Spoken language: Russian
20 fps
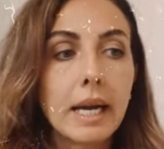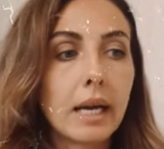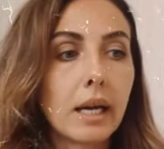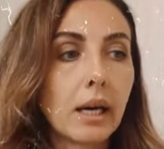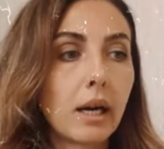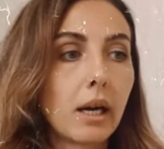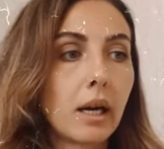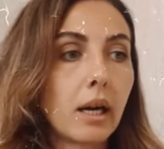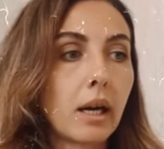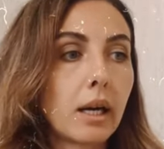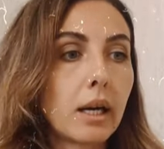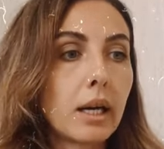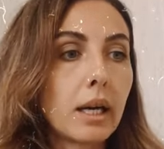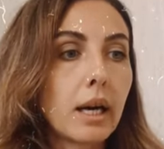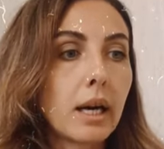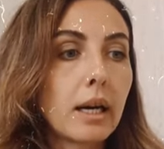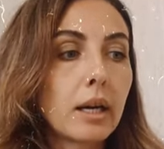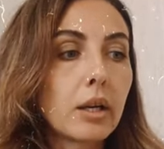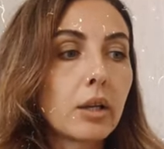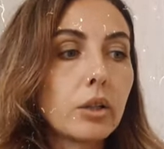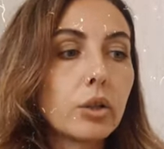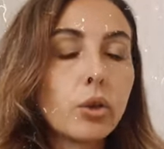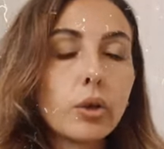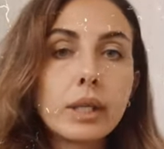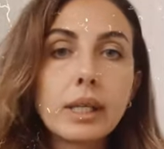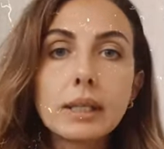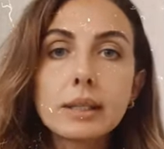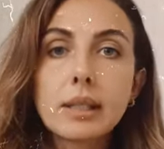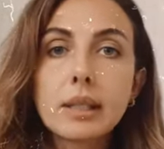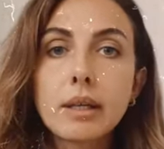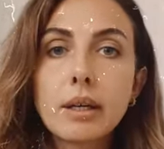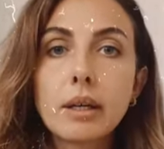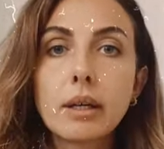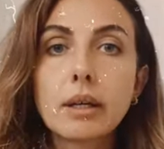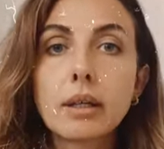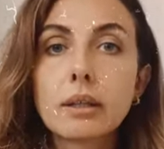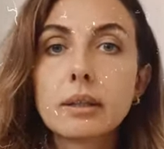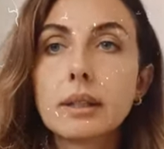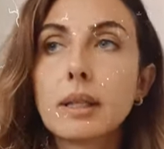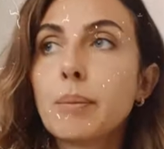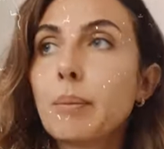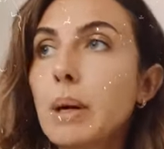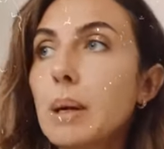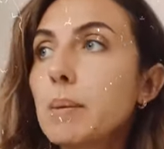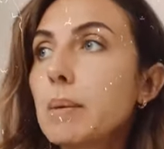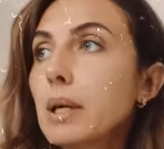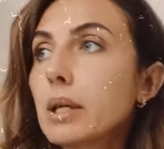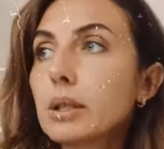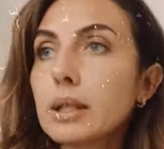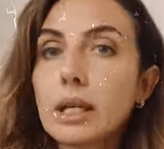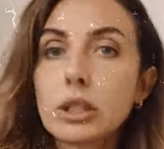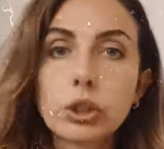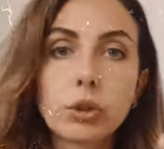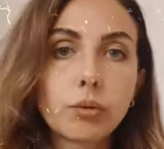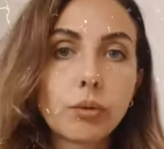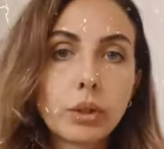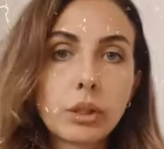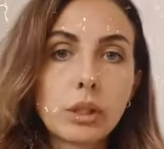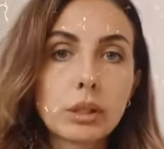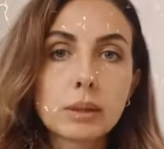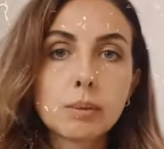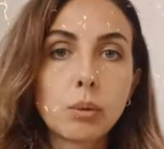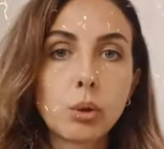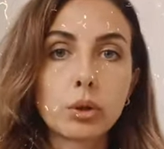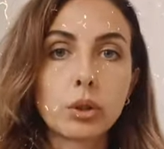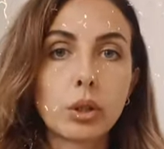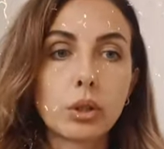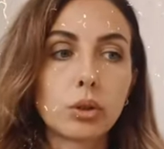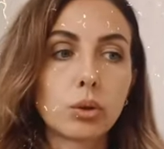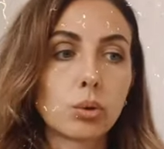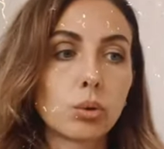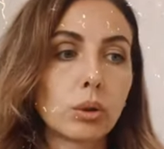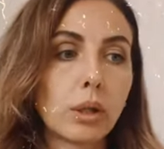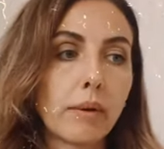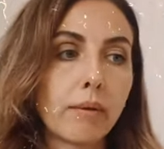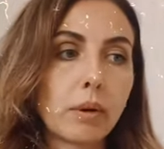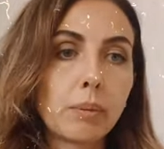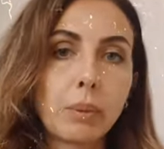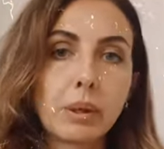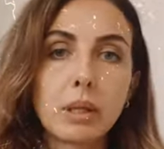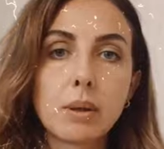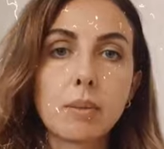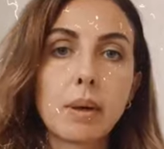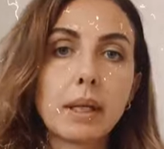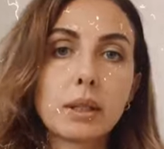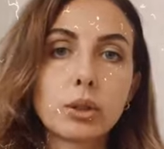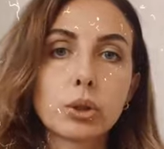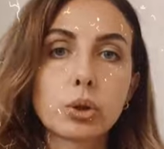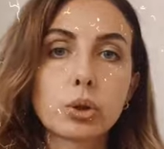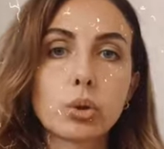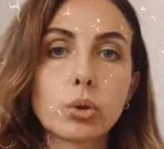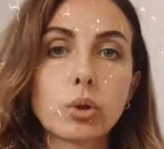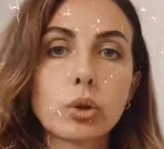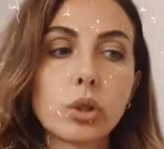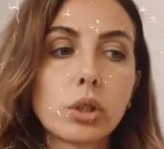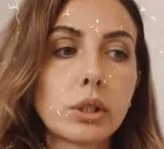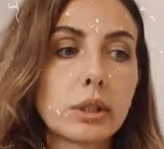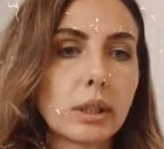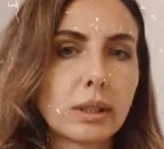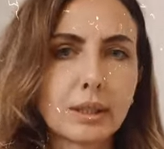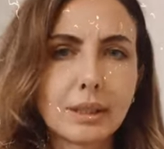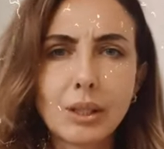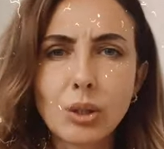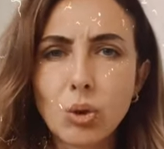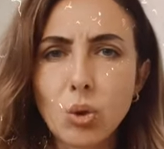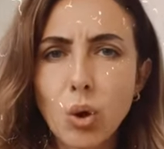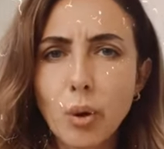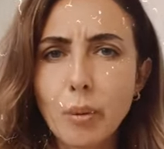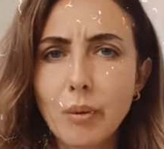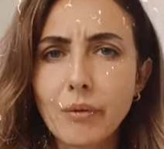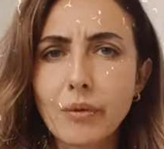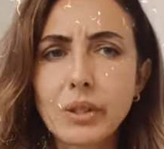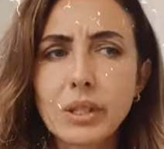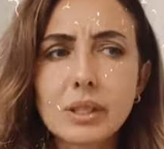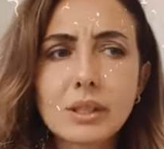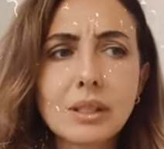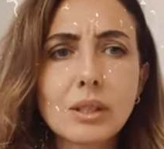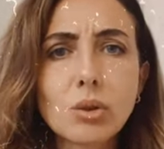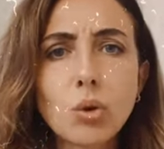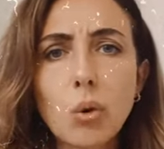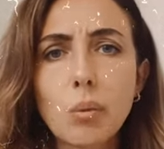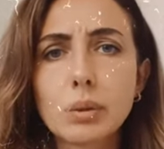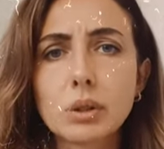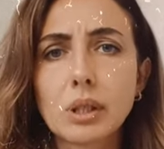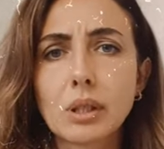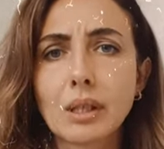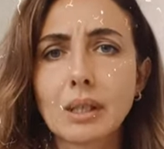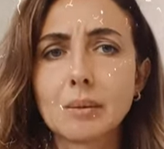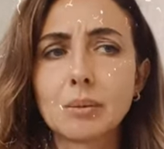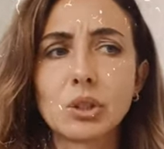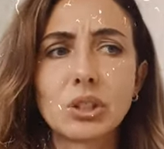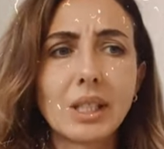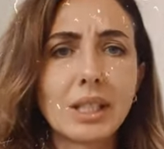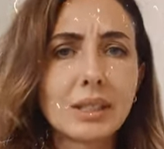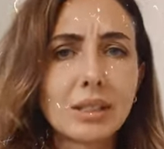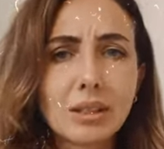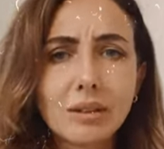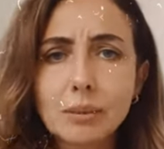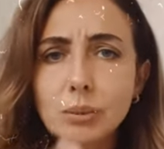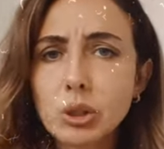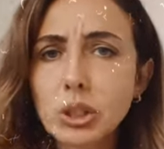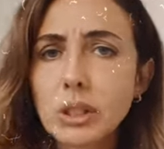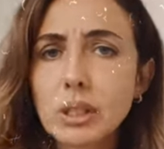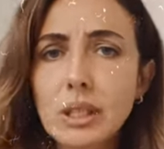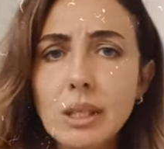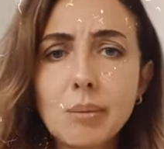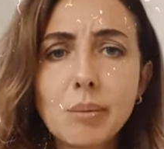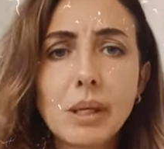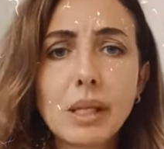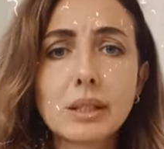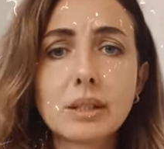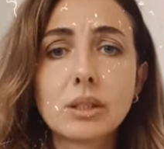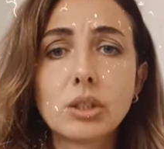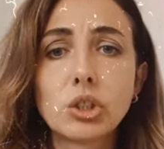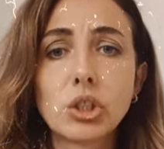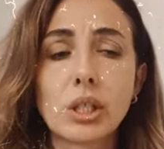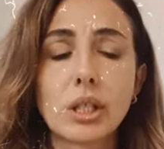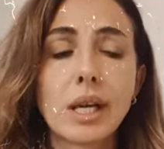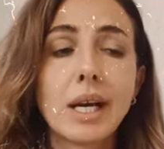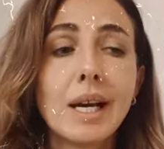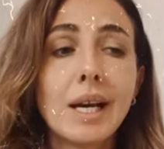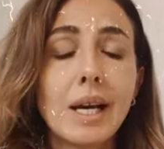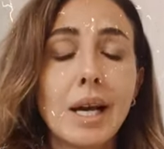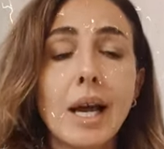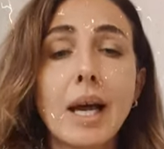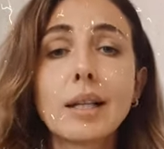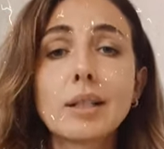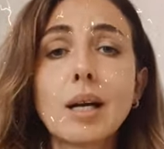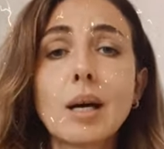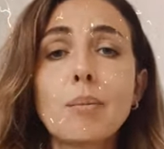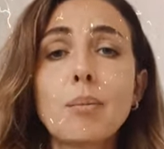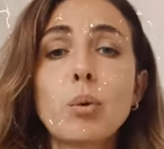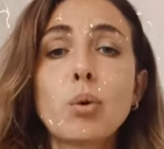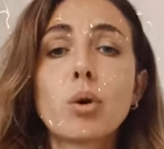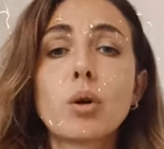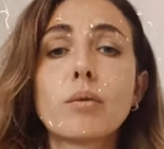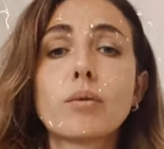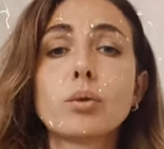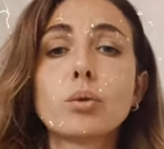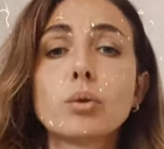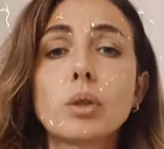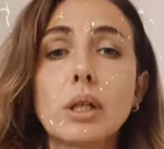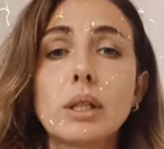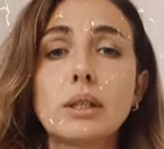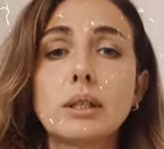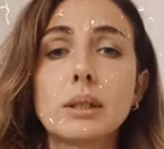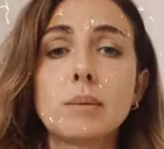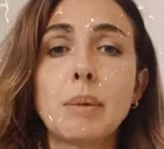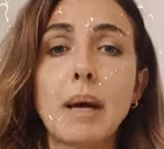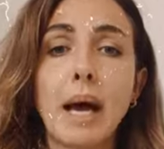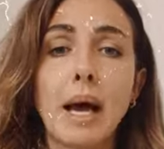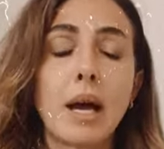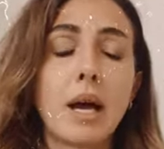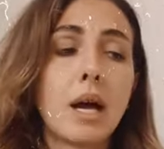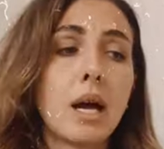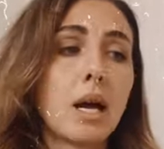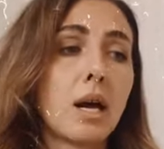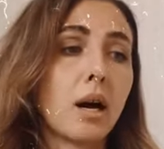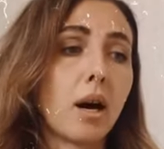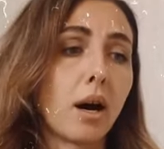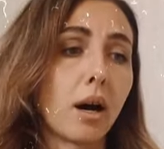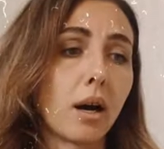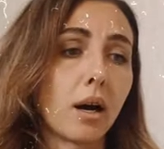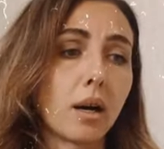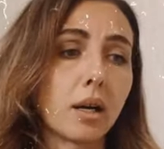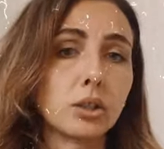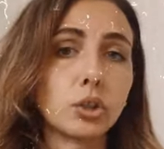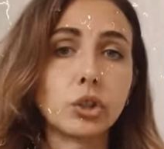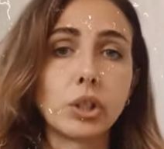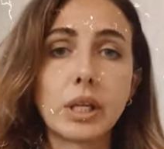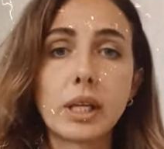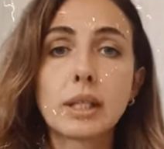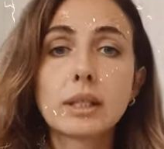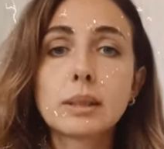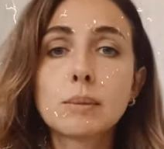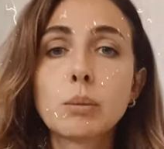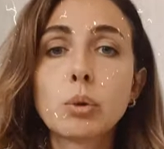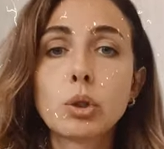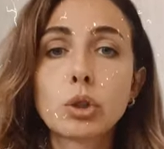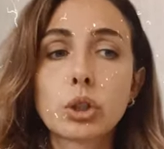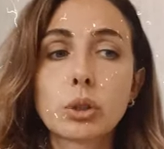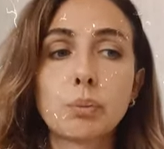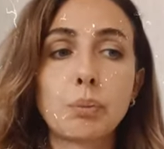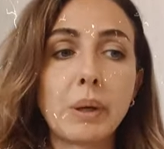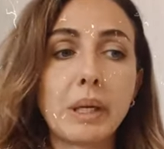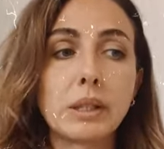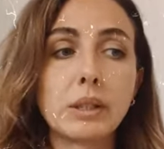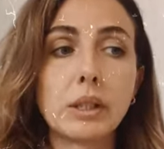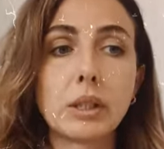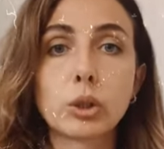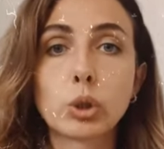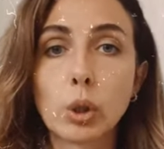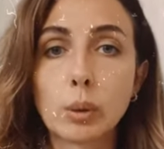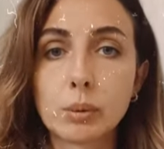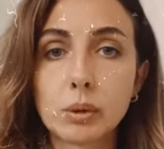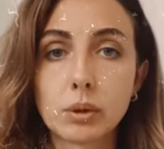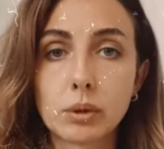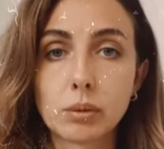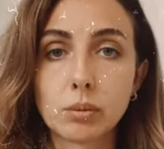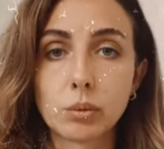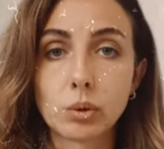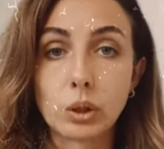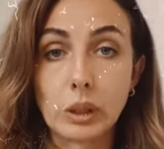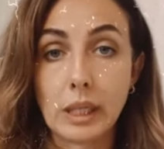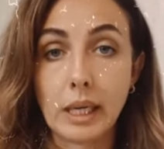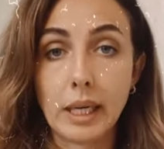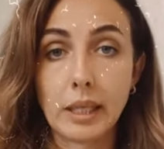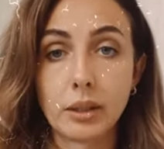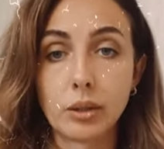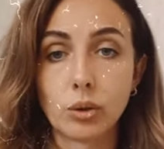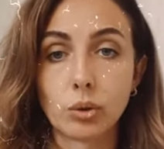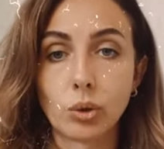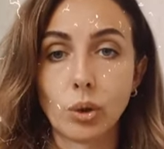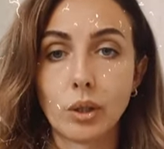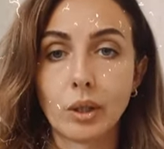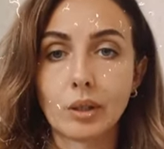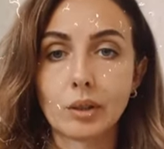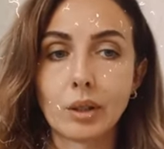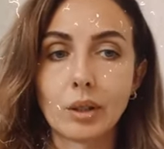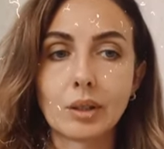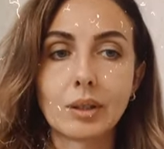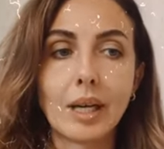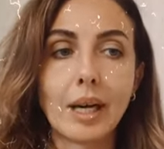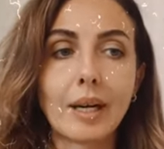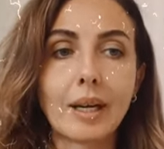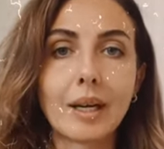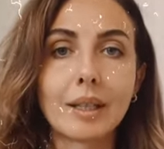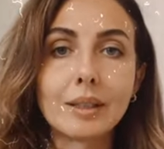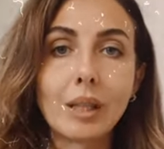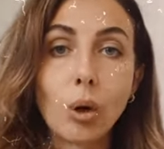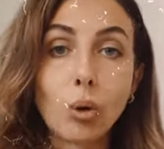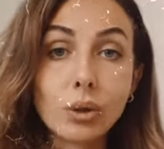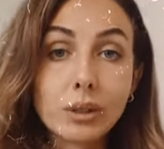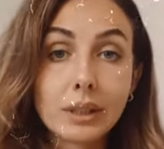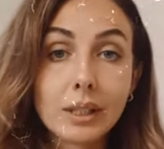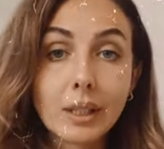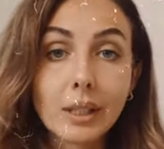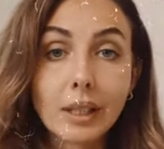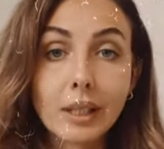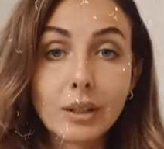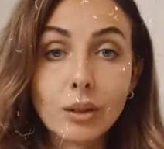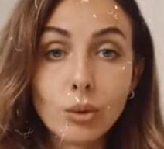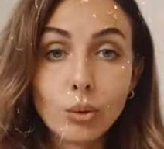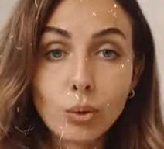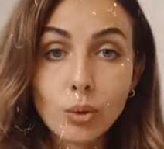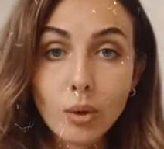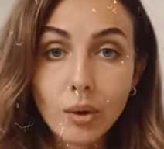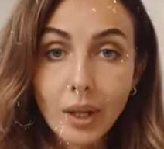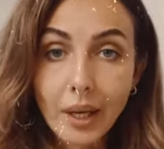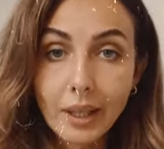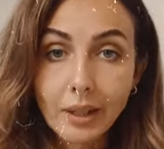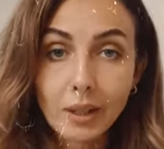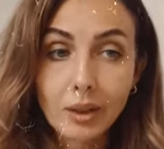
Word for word: А, но если, э, например, даже вы не смотрите туда, вы понимаете, что говорится знакомый, вы не знакомы с арканом, сейчас это вообще не имеет значения. Это опора внутри себя. А, жрец может прийти к собственному знанию только тогда, когда он заглянул на